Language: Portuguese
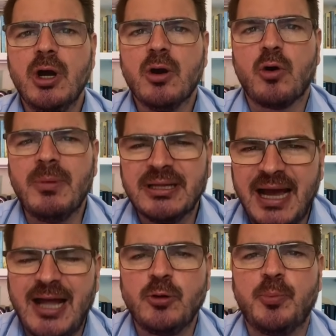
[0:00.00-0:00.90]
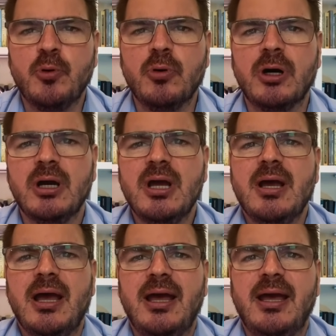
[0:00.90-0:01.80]
comandado por,
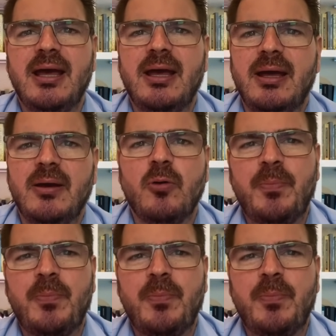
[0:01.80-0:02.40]
é,